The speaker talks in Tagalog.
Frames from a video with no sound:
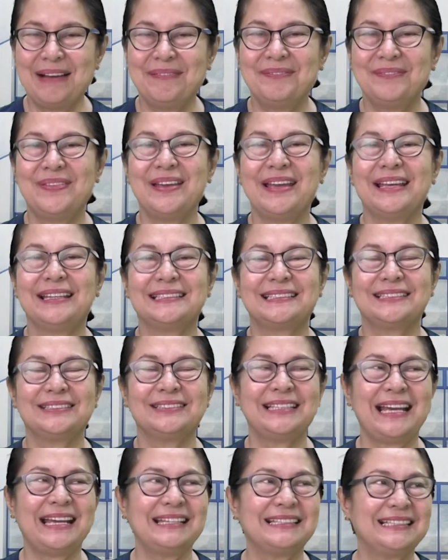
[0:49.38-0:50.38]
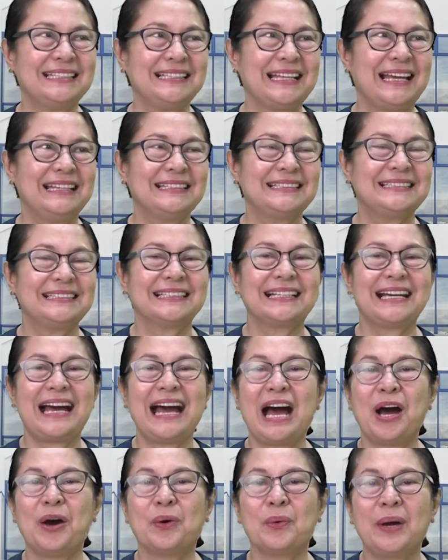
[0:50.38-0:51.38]
Amen. So nais na nais ng
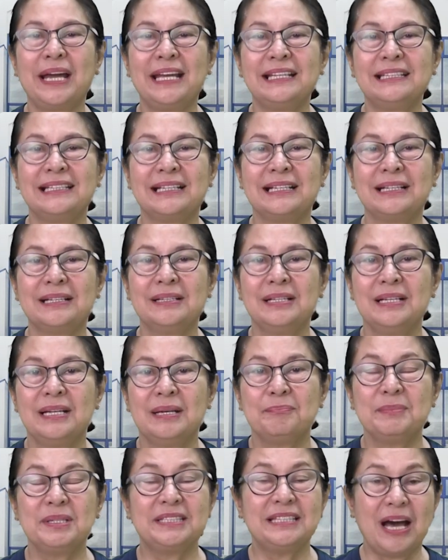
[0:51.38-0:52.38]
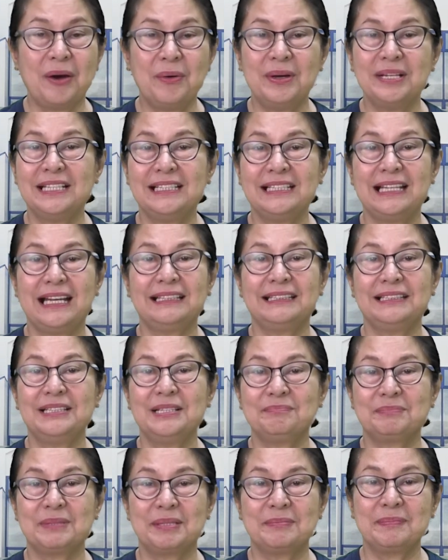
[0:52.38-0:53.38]
kaaway na bitawan na natin
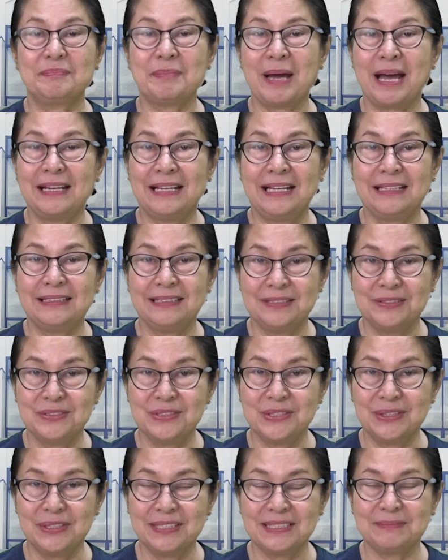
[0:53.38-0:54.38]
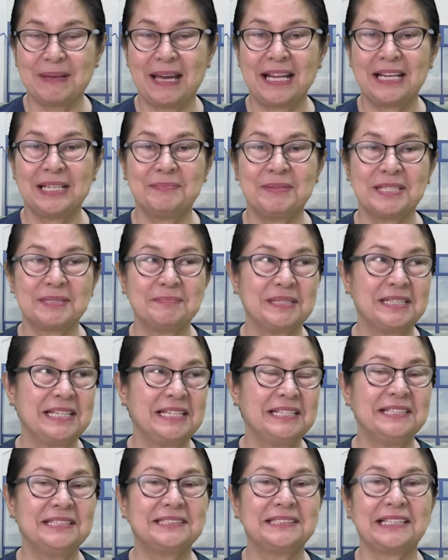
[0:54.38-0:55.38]
ang pagpapala ng Diyos, parang mas
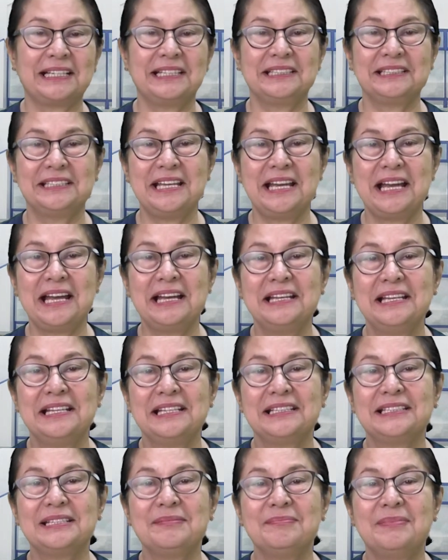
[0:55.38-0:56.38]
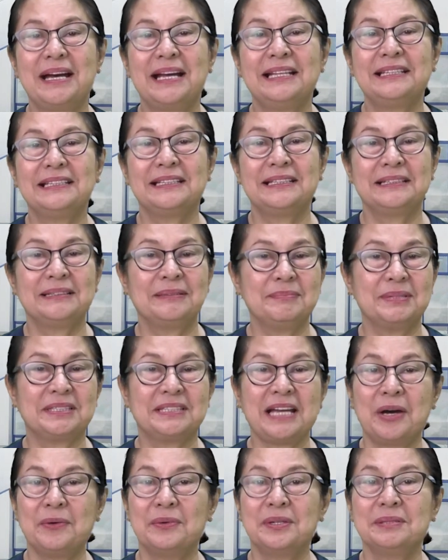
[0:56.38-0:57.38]
madali sa Kanya. Di ba? Na
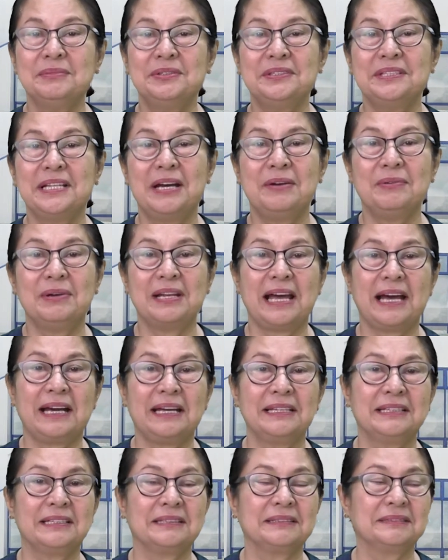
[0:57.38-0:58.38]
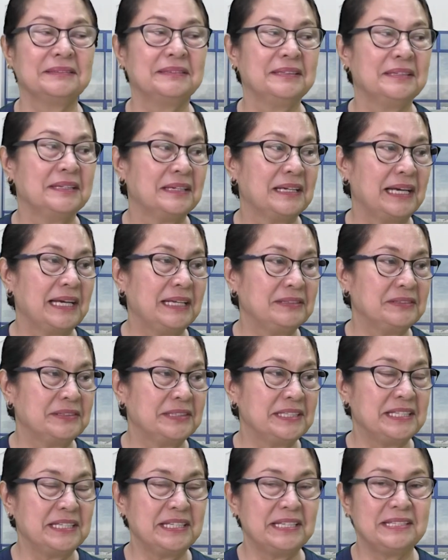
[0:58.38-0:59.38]
bitawan mo na, wala ka ng ano,
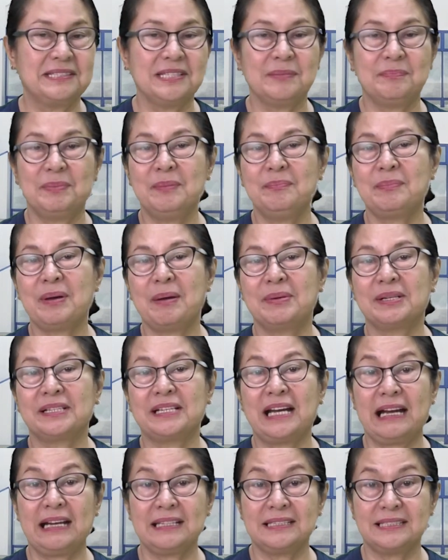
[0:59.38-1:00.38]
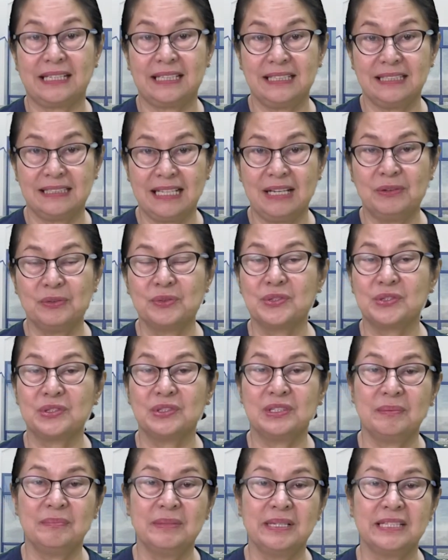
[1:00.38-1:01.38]
iisipin pa, magkakasakit ka,
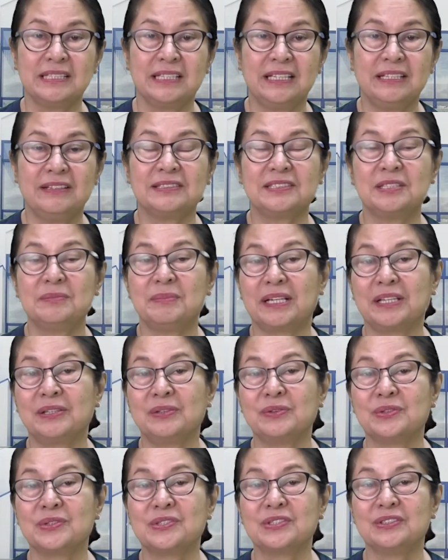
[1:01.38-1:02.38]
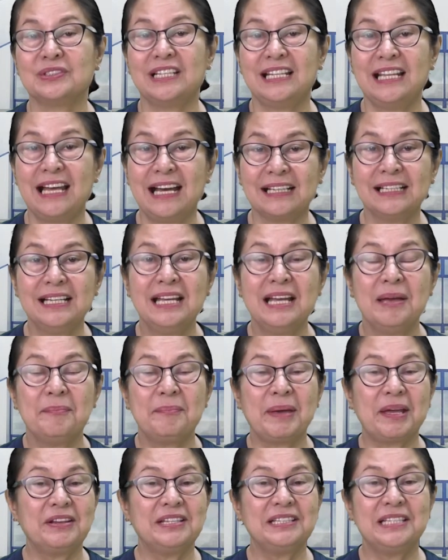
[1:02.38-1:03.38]
uso naman yun sa uso na lang.
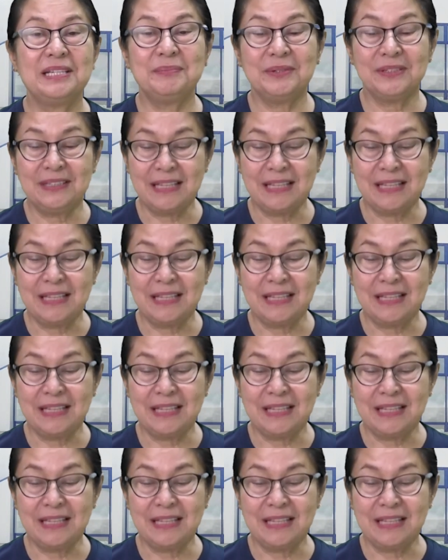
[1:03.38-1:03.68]
Pero hindi po